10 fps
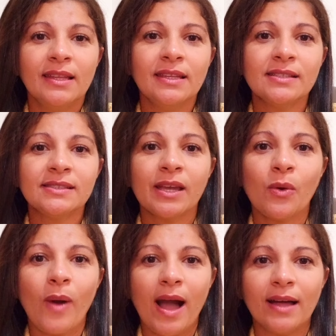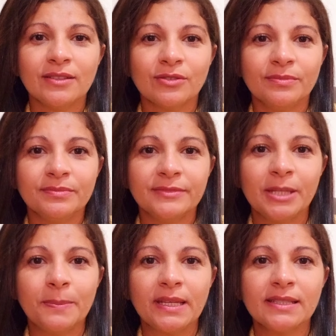nesse quadro
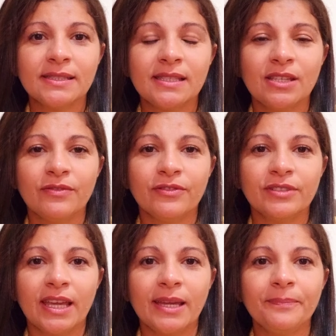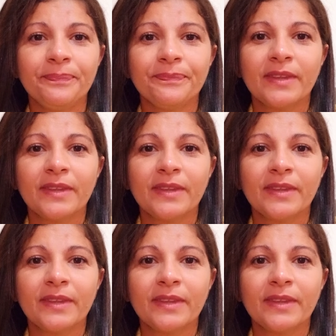depressivo, né?